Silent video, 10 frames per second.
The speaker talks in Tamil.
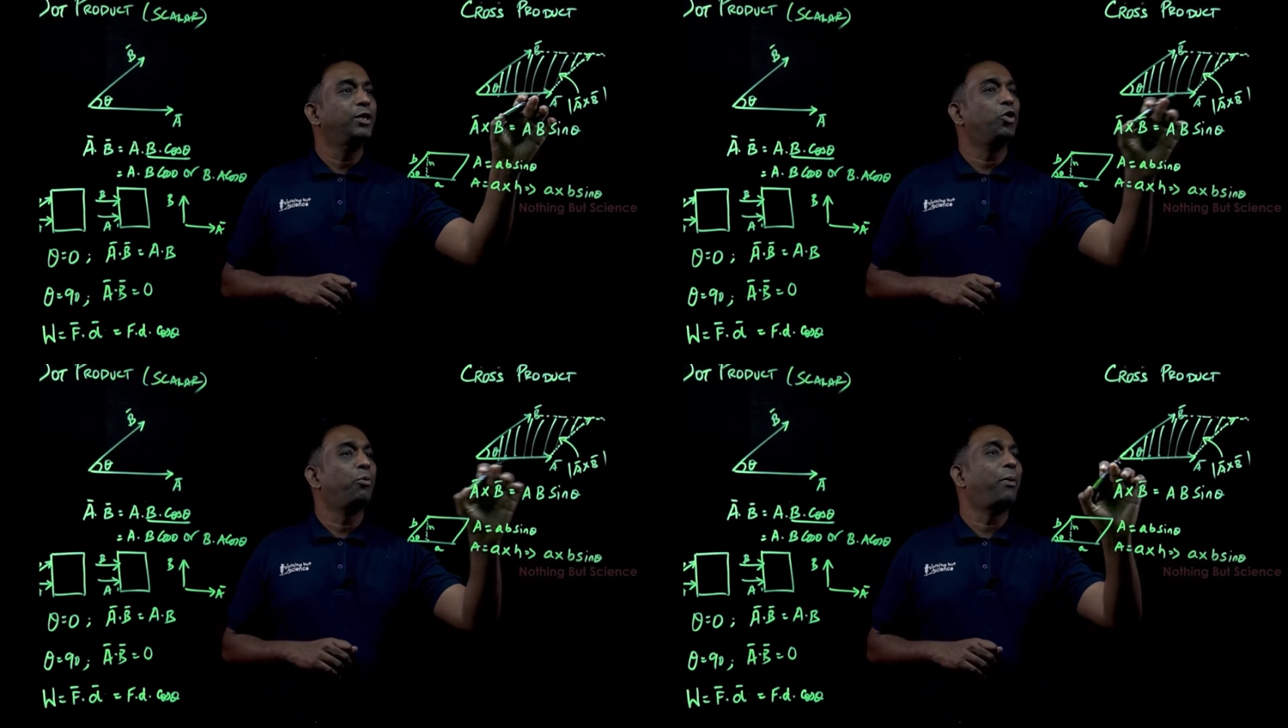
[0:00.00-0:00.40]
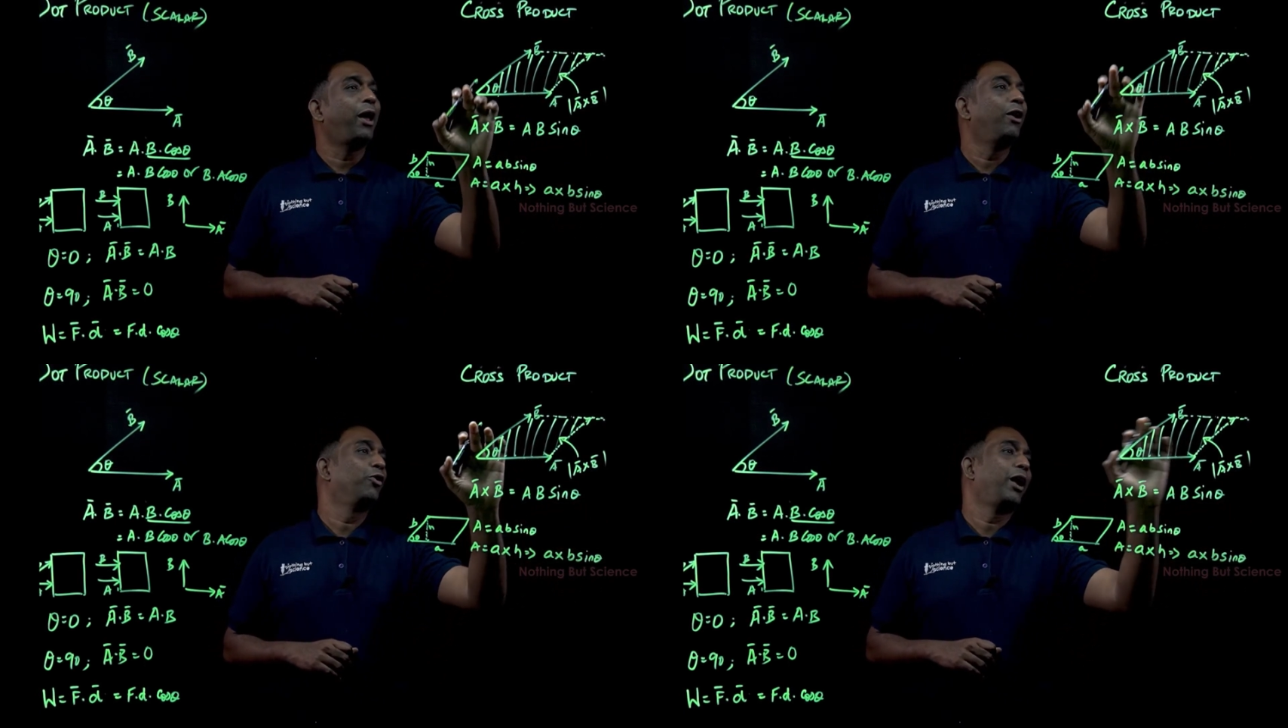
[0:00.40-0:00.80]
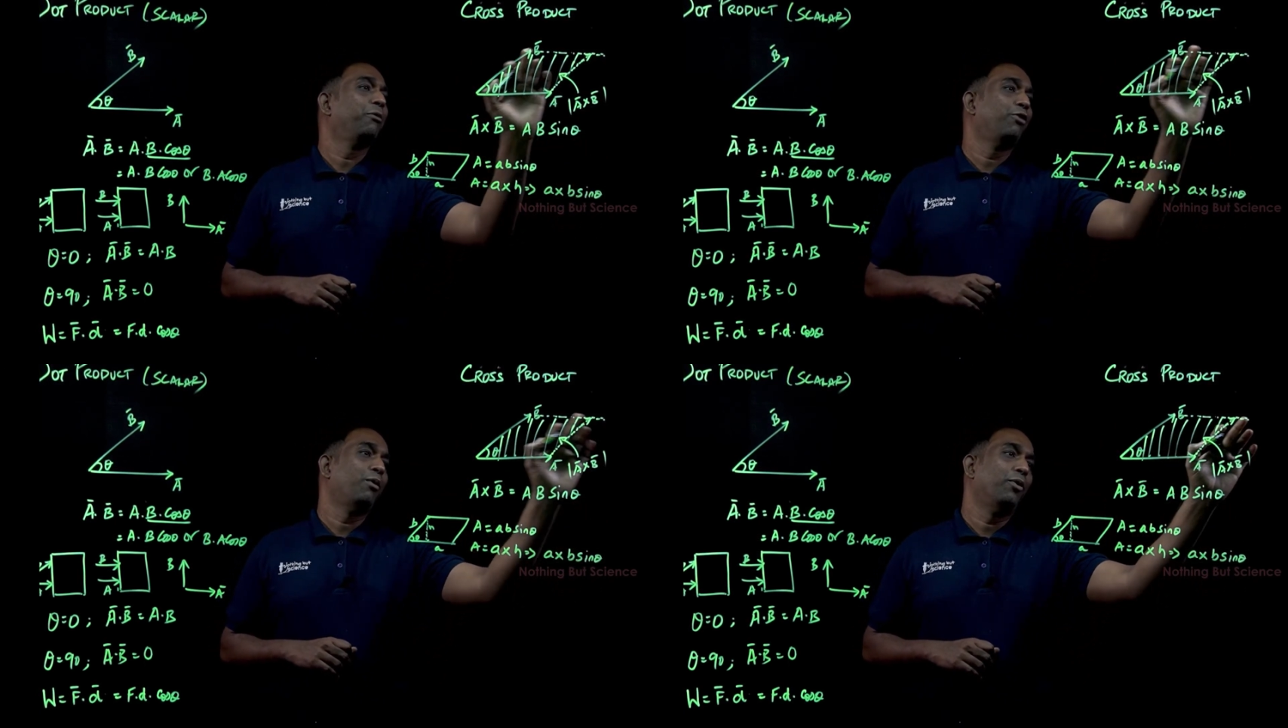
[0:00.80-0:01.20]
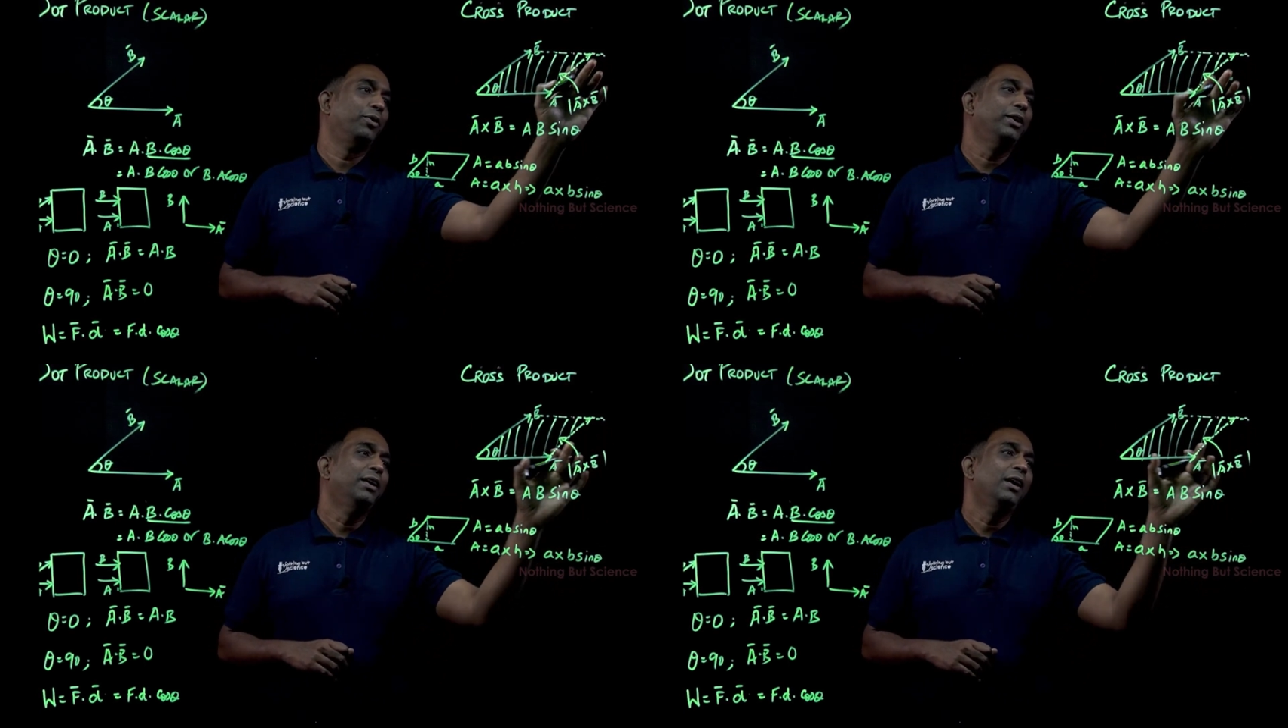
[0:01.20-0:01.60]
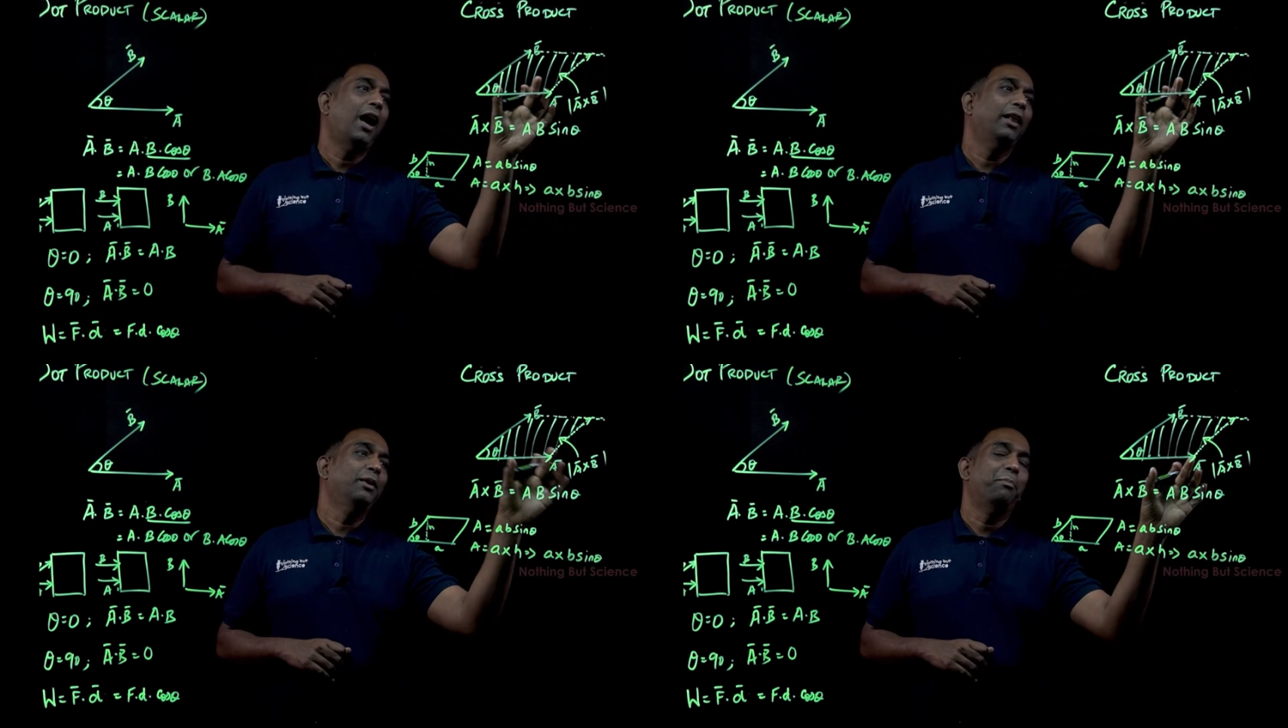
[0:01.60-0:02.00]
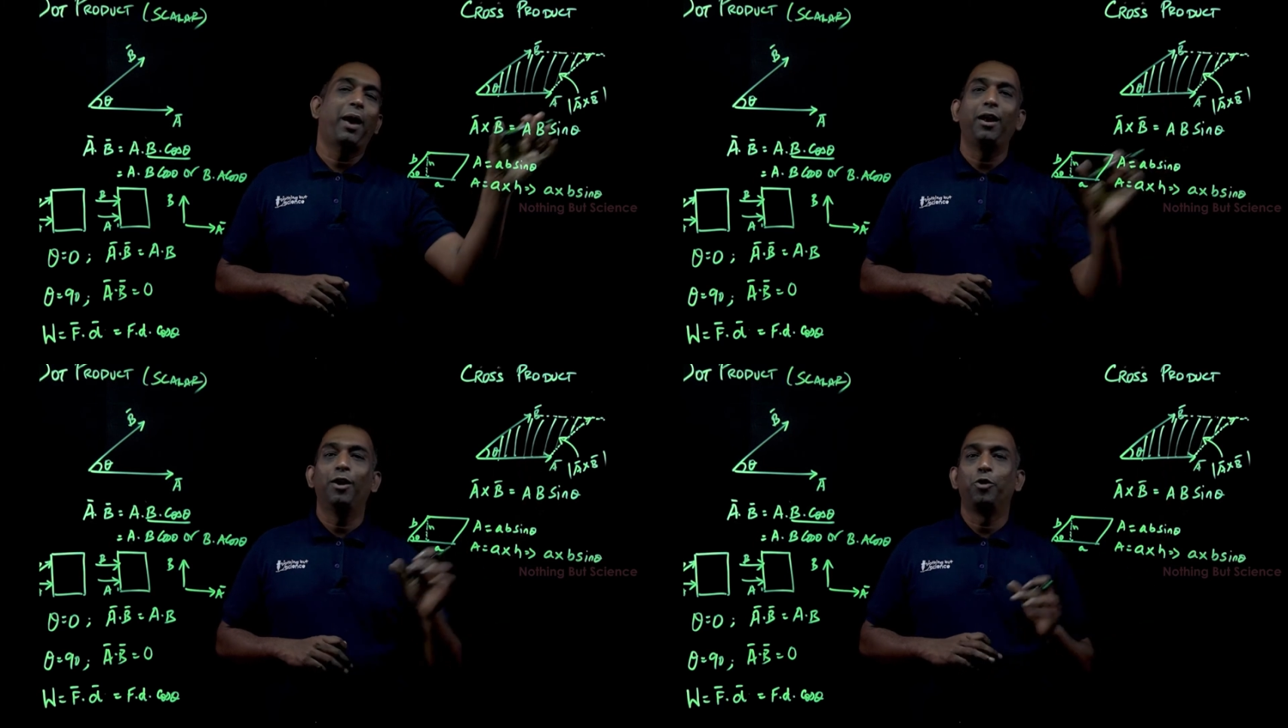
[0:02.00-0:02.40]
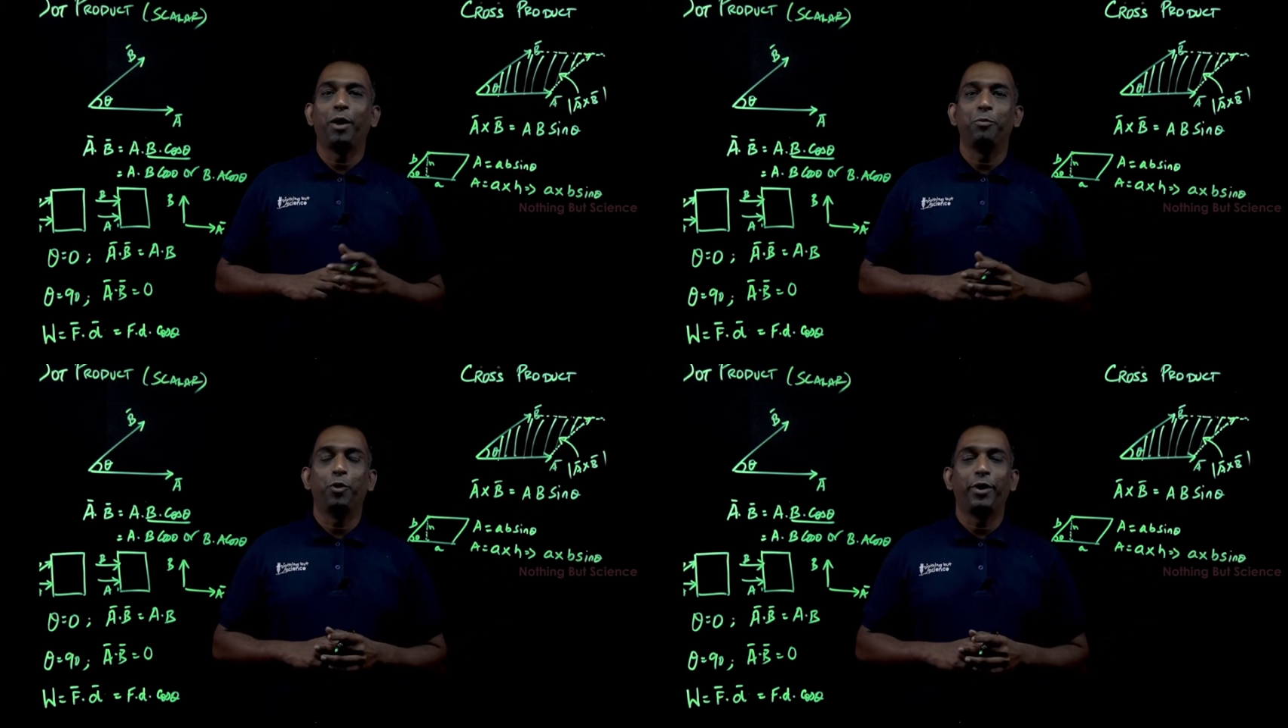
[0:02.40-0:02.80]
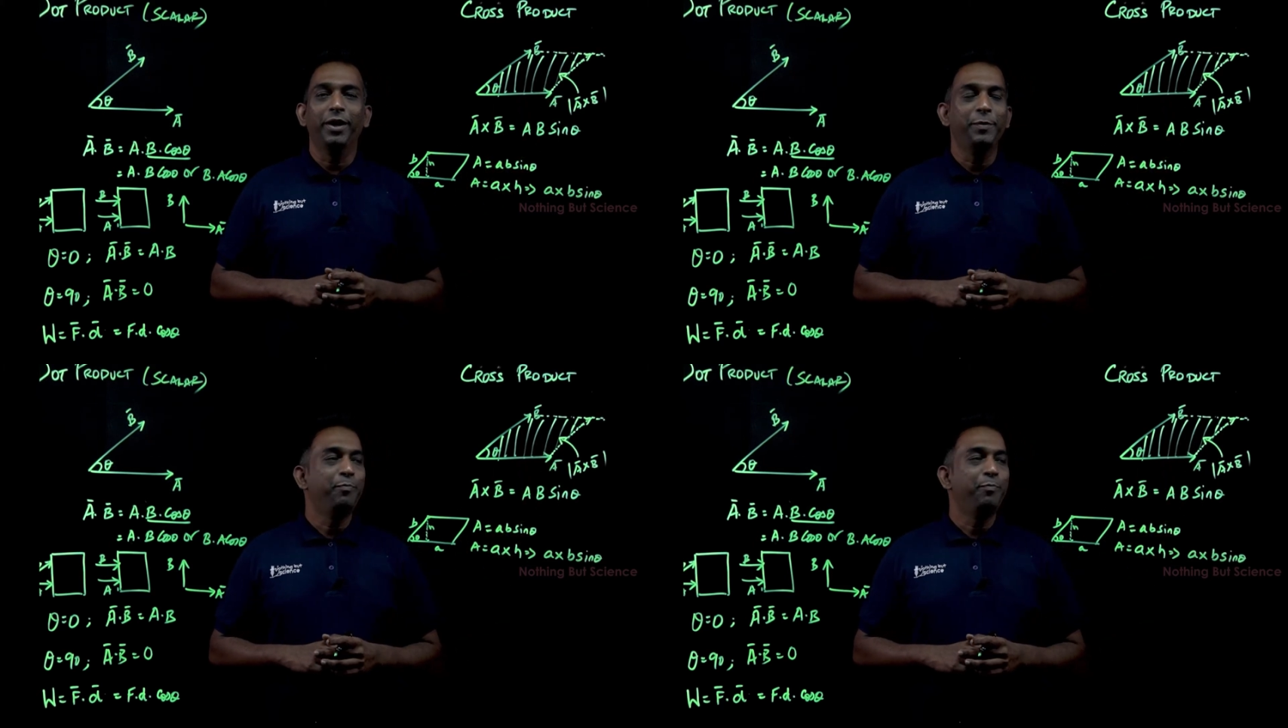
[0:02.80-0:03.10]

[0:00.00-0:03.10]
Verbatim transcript: இது ஒரு பேரலோகிராம் ஃபார்ம் ஆகுது அந்த பேரலோகிராமினுடைய